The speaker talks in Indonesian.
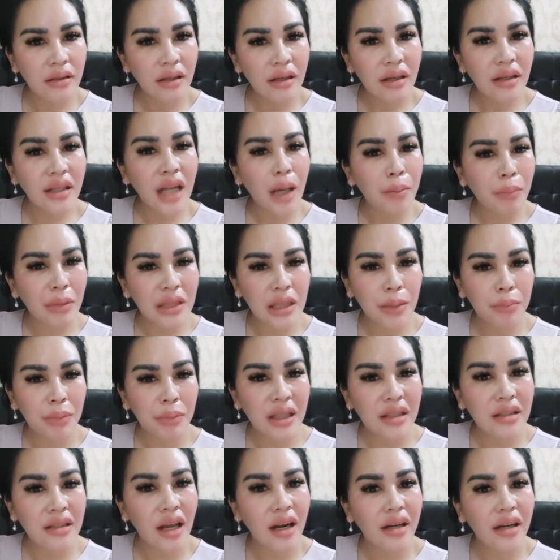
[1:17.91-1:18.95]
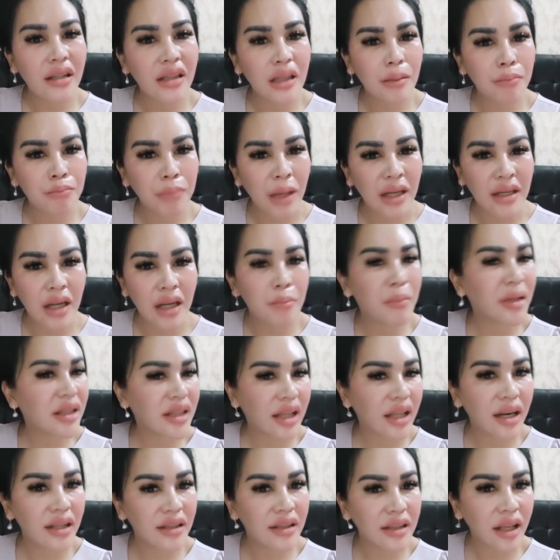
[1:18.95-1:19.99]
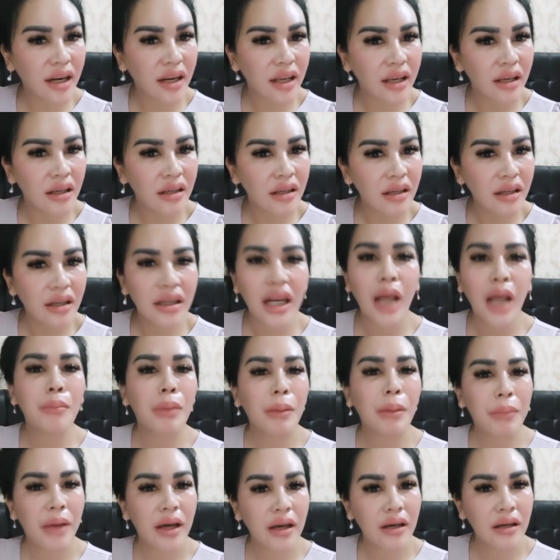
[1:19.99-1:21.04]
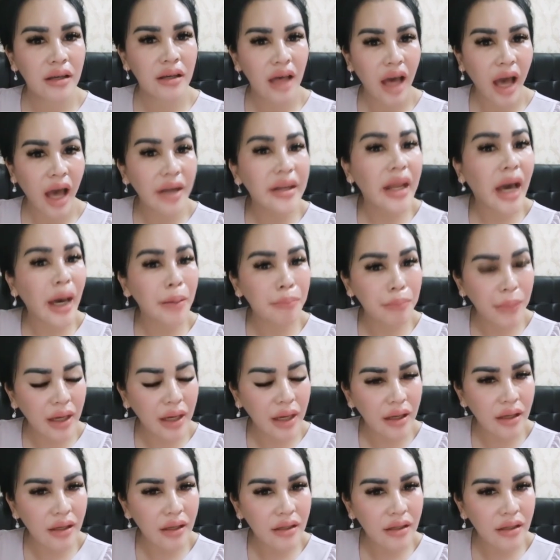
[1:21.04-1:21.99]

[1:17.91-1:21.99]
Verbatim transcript: kenapa seperti jalan di tempat dan bertele-tele? Kenapa Pak? Ada apa?